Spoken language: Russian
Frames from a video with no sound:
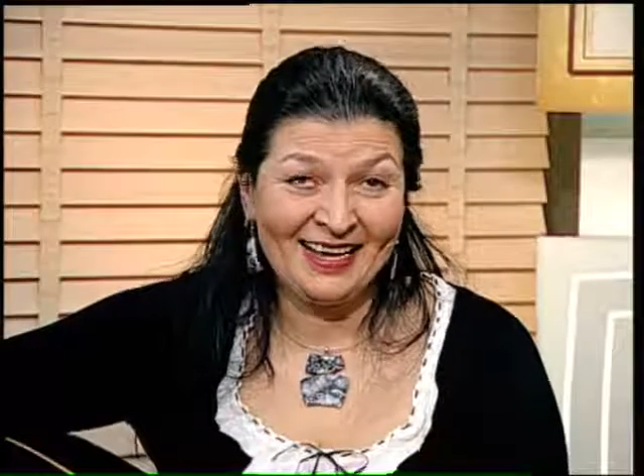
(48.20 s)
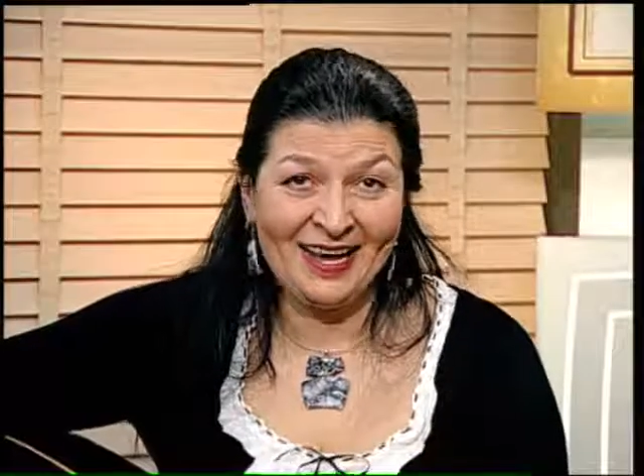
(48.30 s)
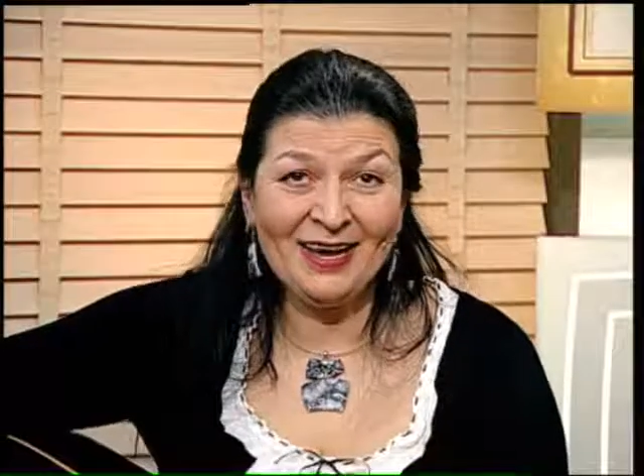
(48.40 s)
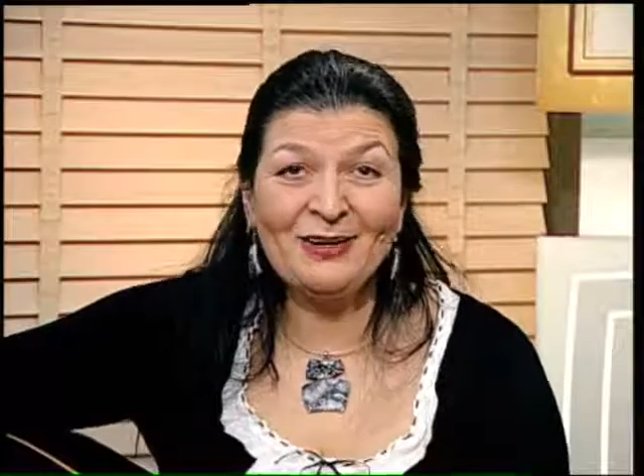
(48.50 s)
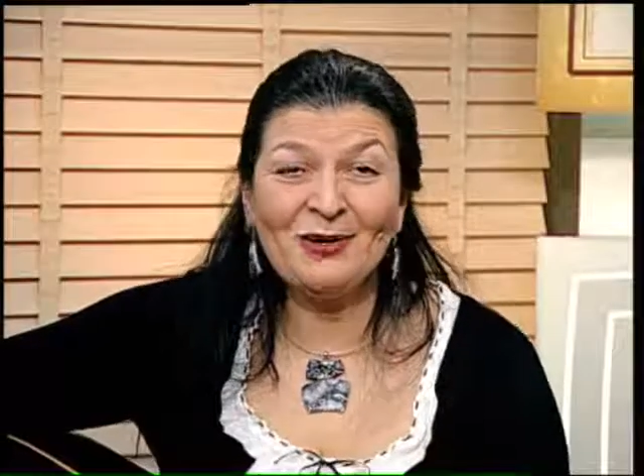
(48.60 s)

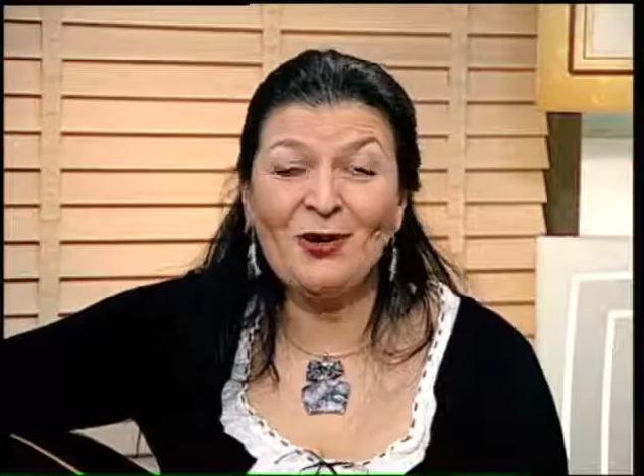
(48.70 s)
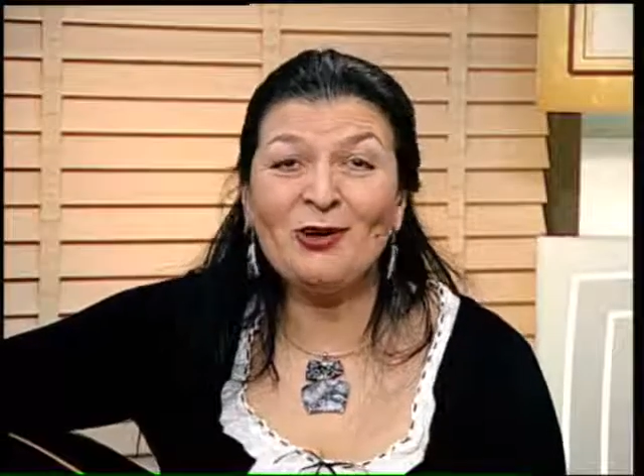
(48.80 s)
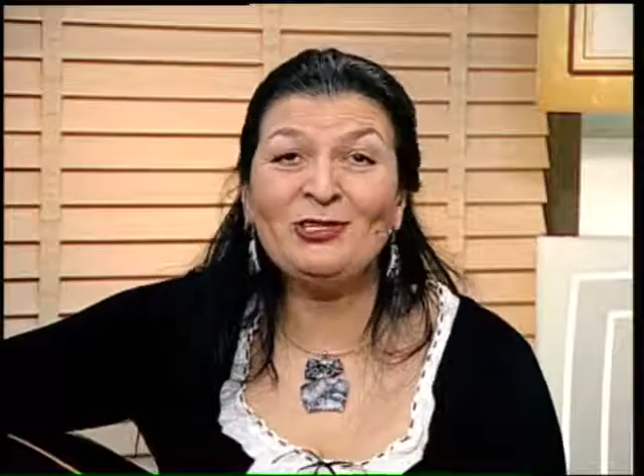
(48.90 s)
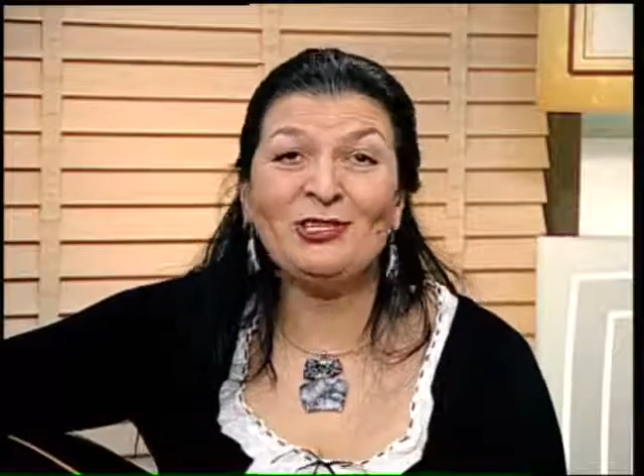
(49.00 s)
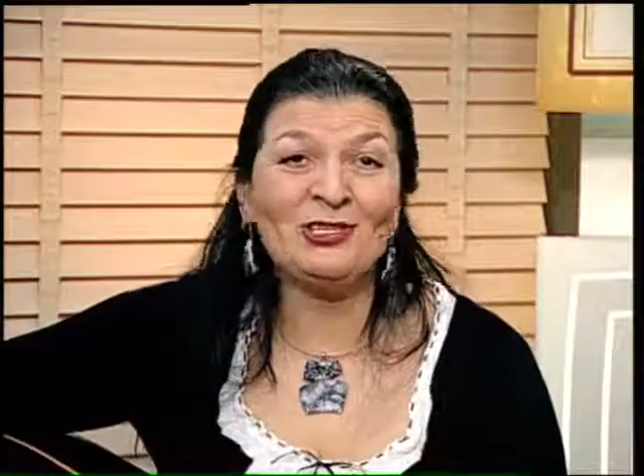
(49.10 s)
Как
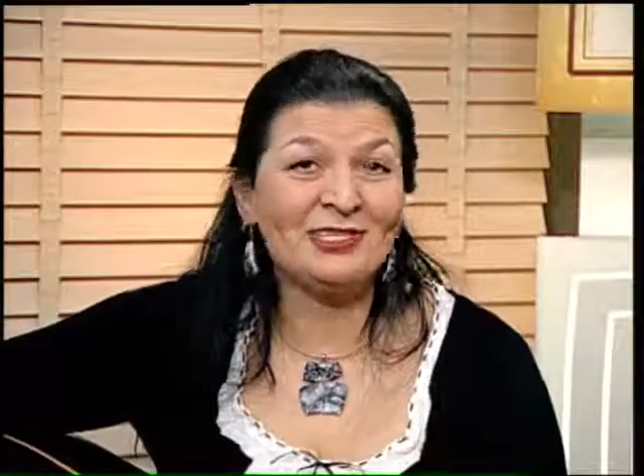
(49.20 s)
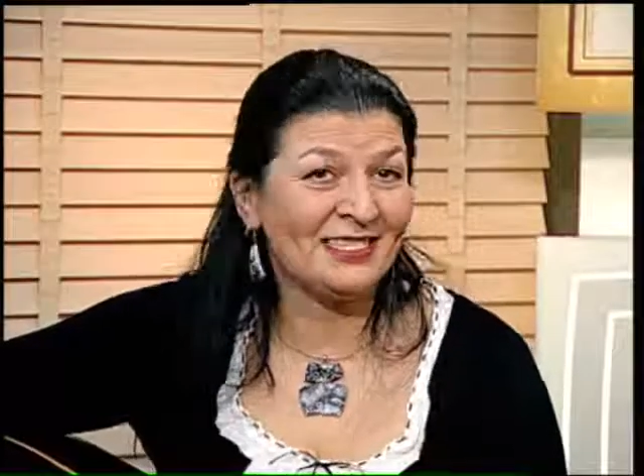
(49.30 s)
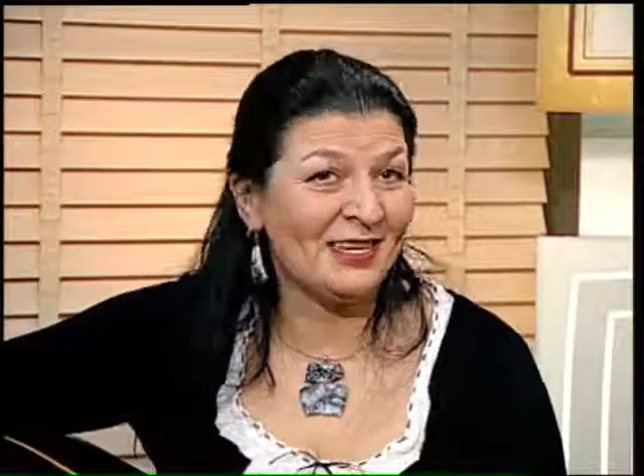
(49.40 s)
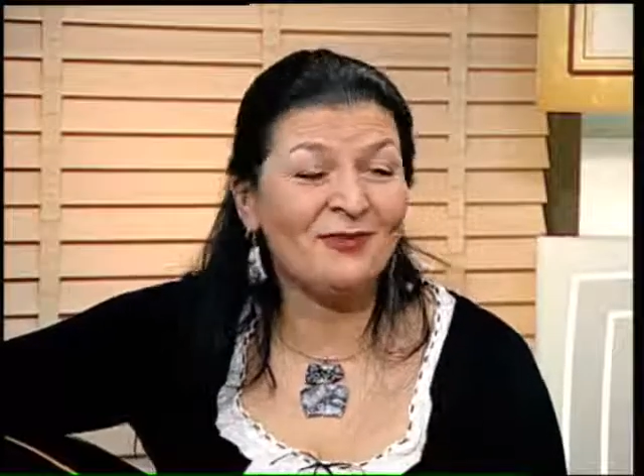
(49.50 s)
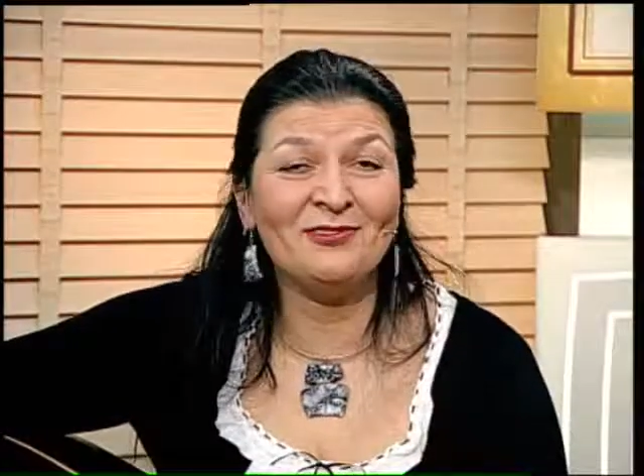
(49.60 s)

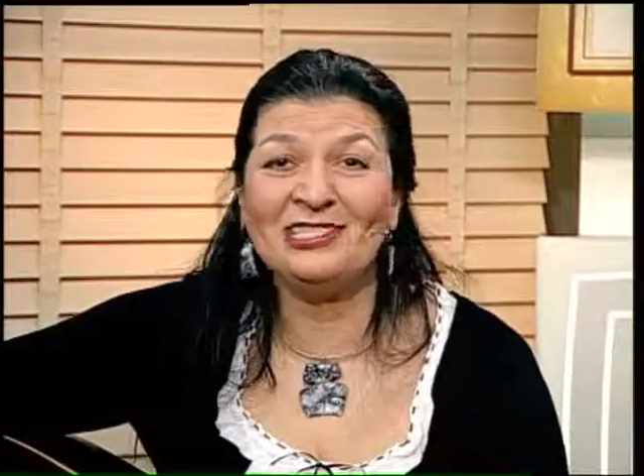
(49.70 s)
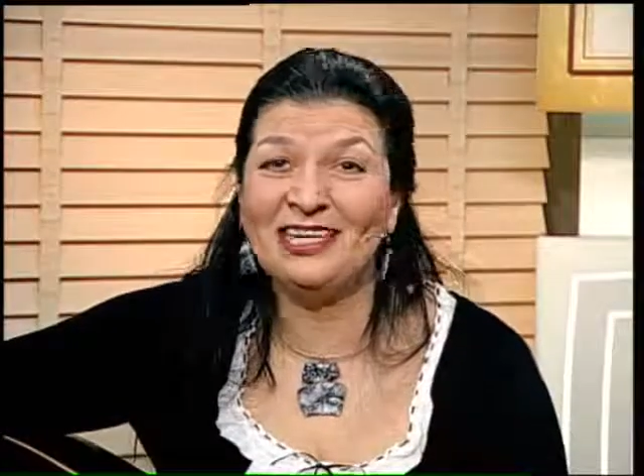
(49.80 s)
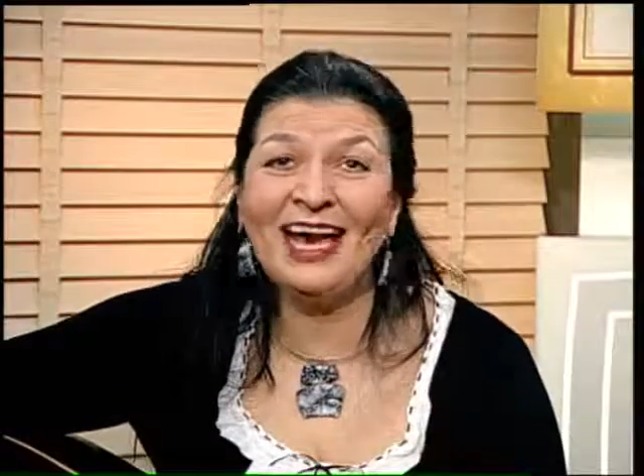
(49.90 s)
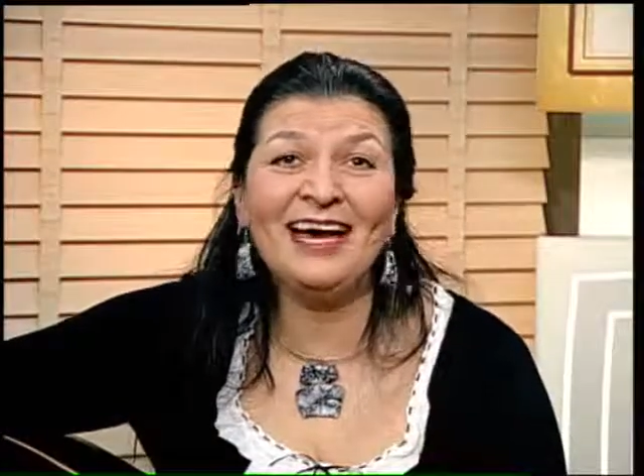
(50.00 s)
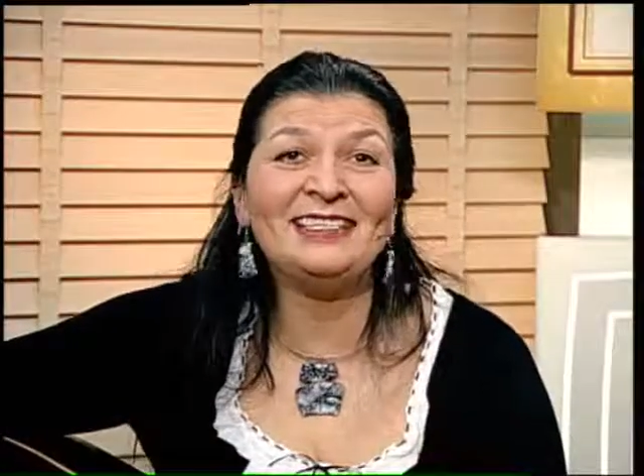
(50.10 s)
хочется
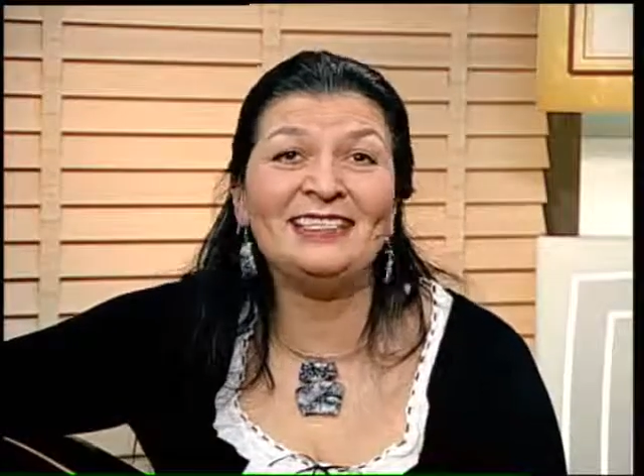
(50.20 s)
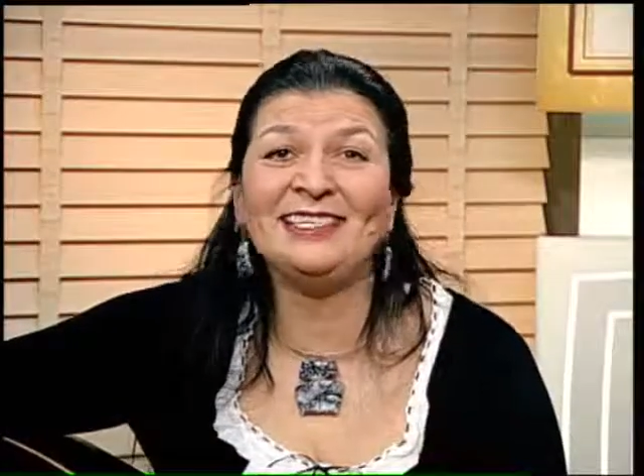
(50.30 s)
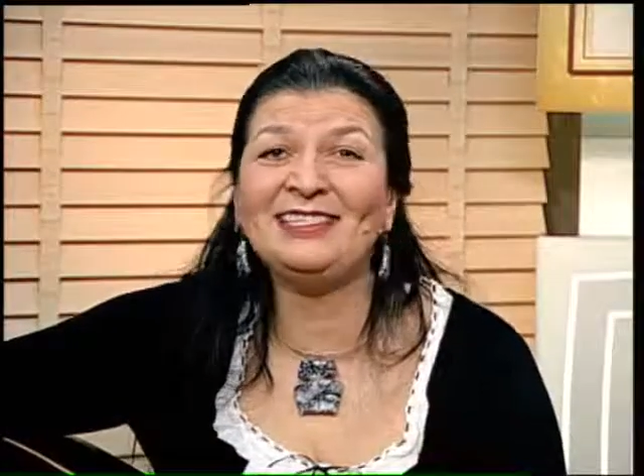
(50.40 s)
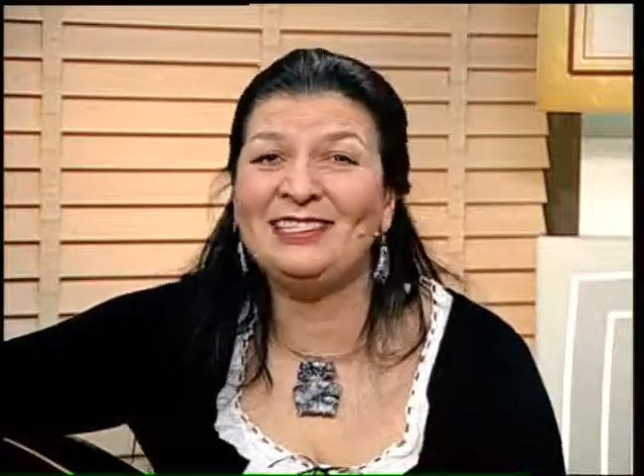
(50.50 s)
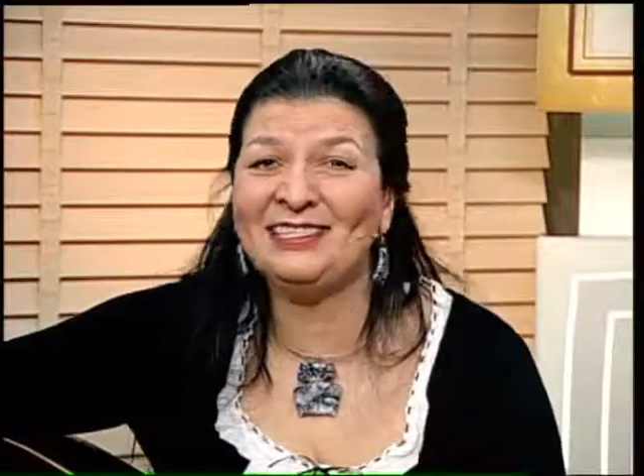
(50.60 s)

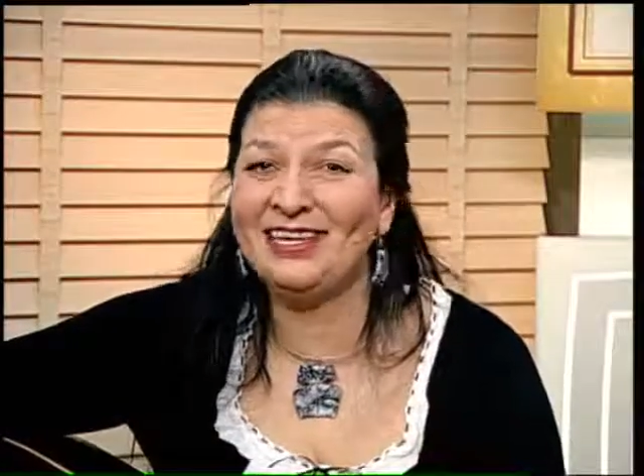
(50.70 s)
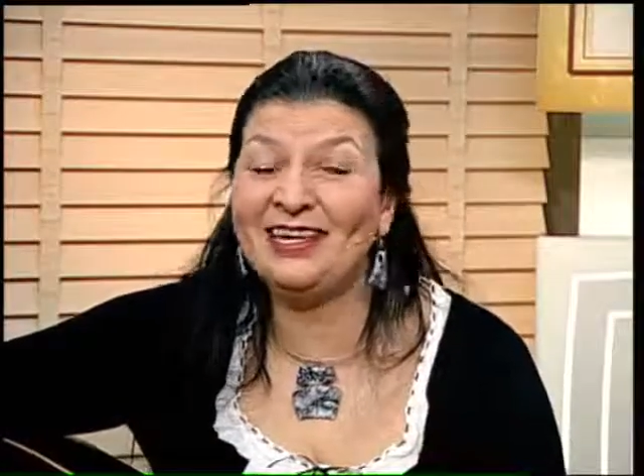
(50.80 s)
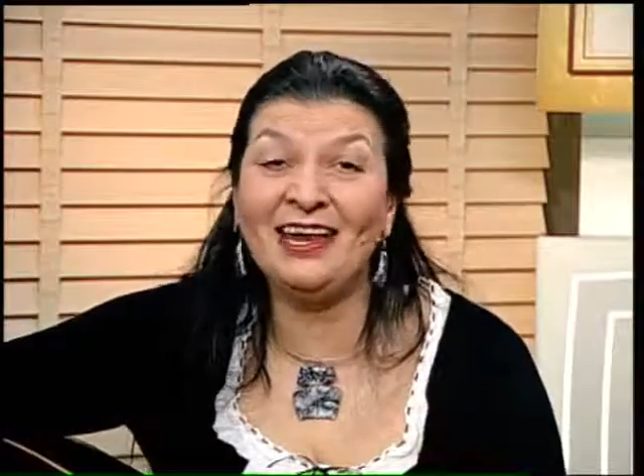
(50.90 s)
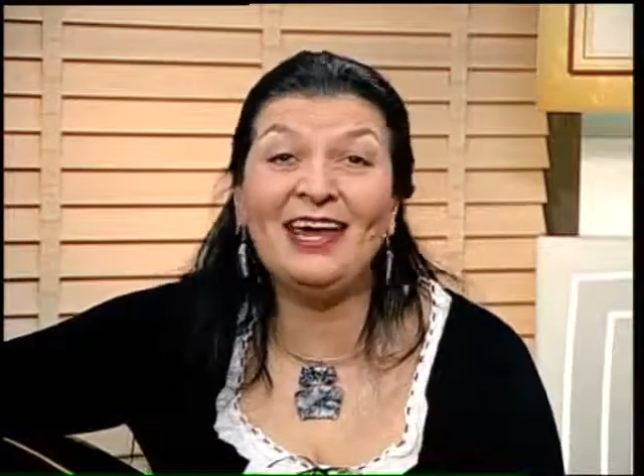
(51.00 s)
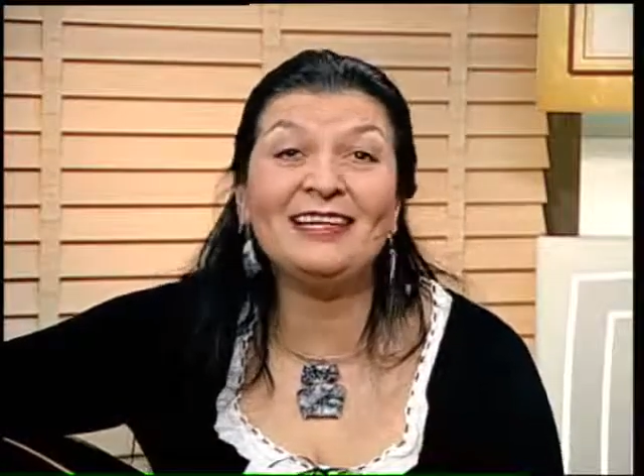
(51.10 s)
взять и
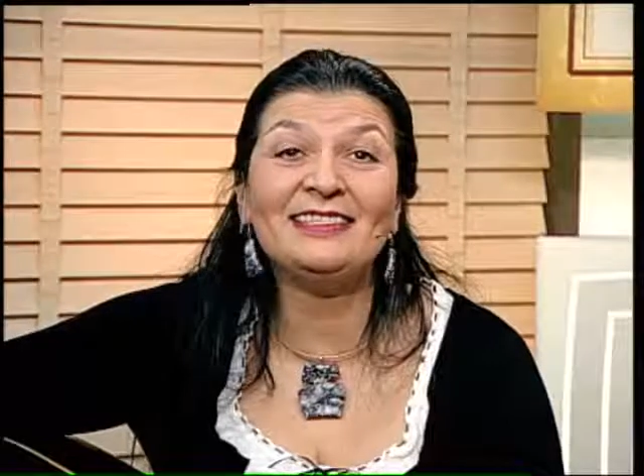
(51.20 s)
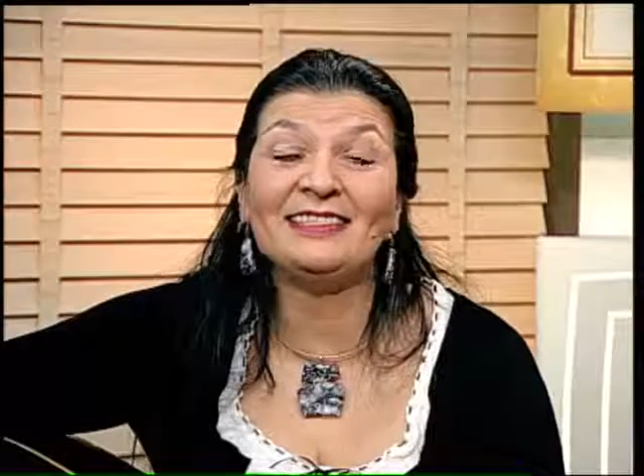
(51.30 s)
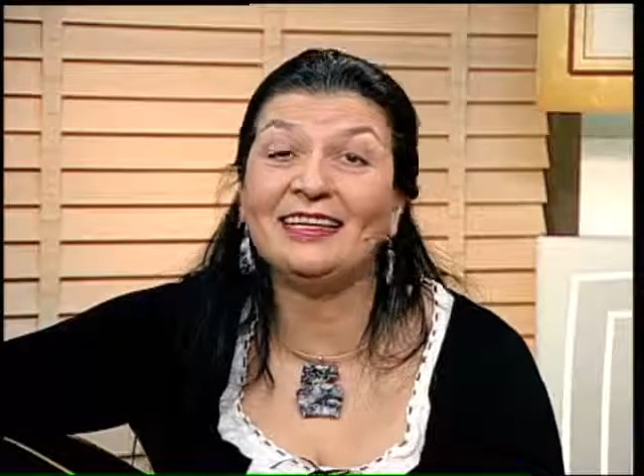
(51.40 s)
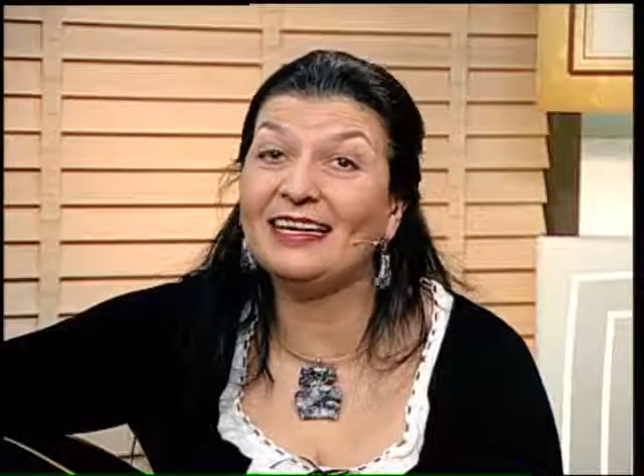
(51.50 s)
стереть